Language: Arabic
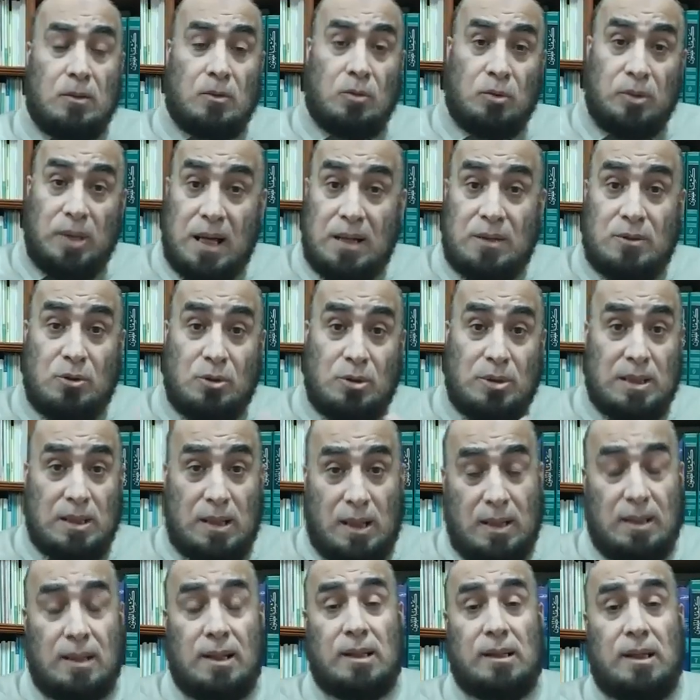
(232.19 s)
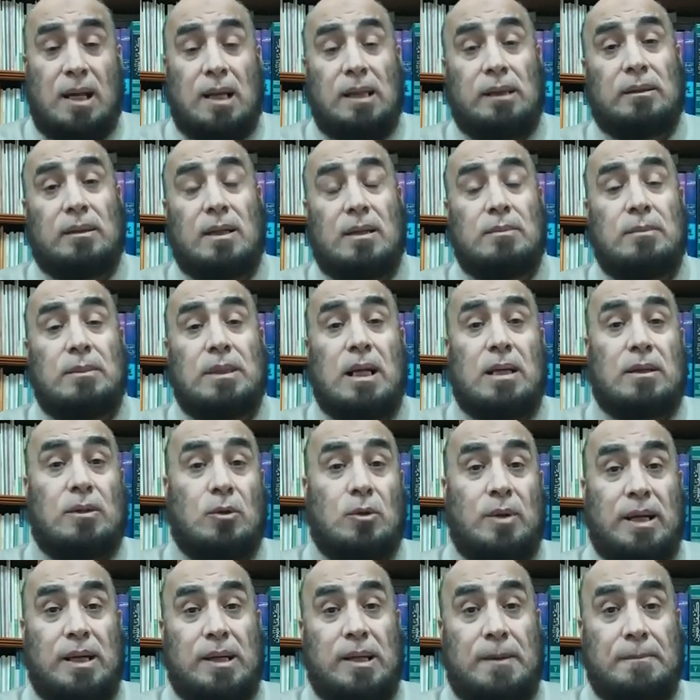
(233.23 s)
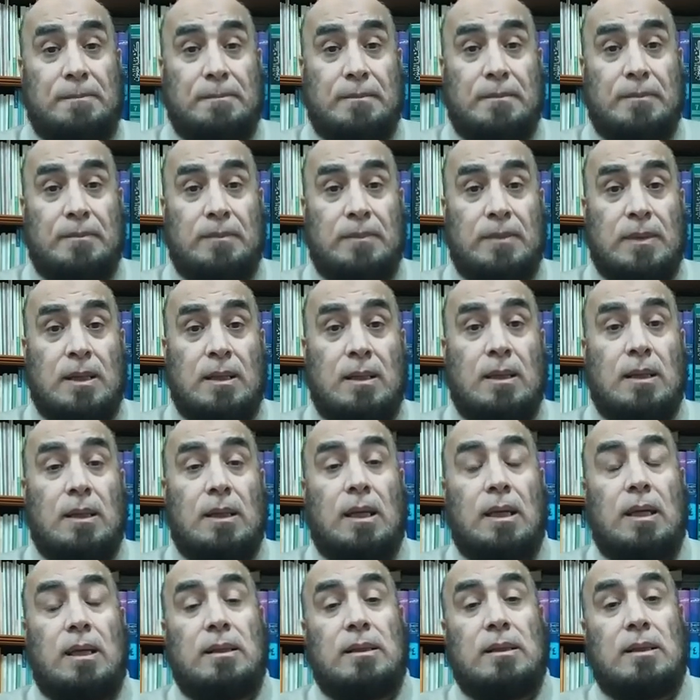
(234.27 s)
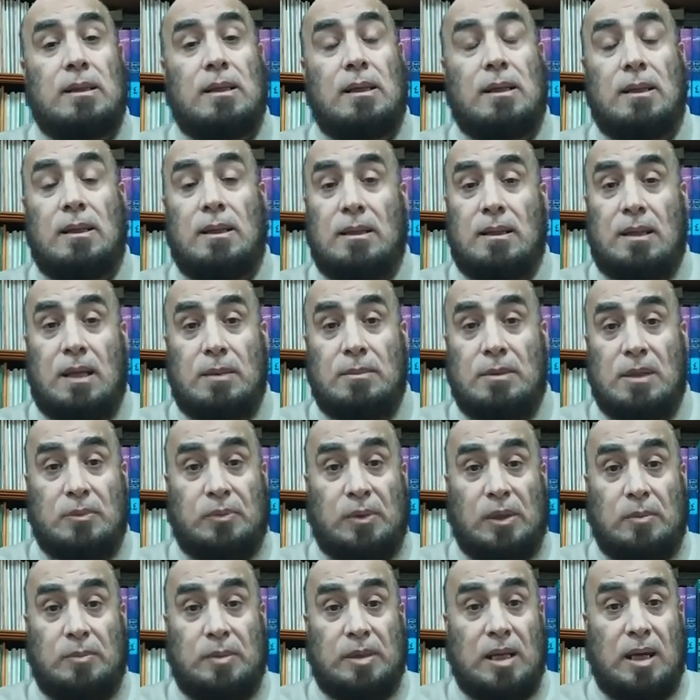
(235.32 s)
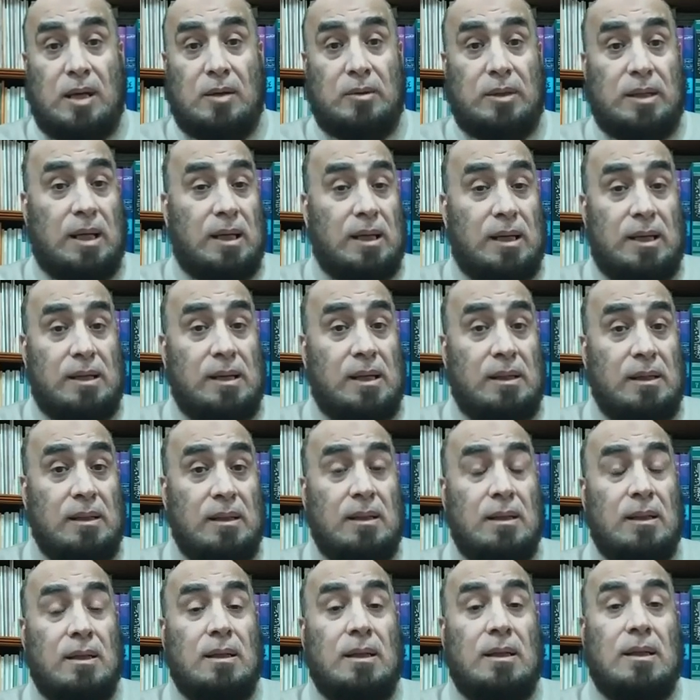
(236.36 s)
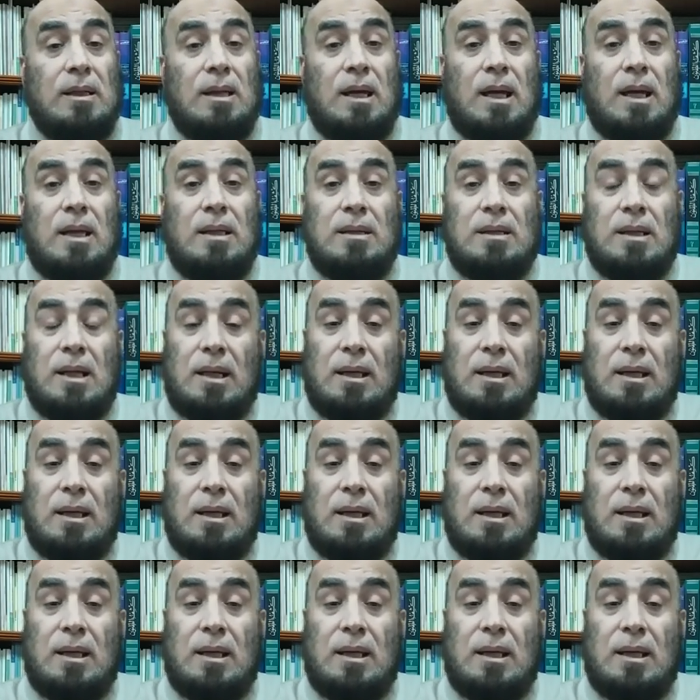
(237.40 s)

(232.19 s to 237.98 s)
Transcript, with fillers: هناك جزء آخر أيضا من الرواية إن كما في البداية والنهاية أن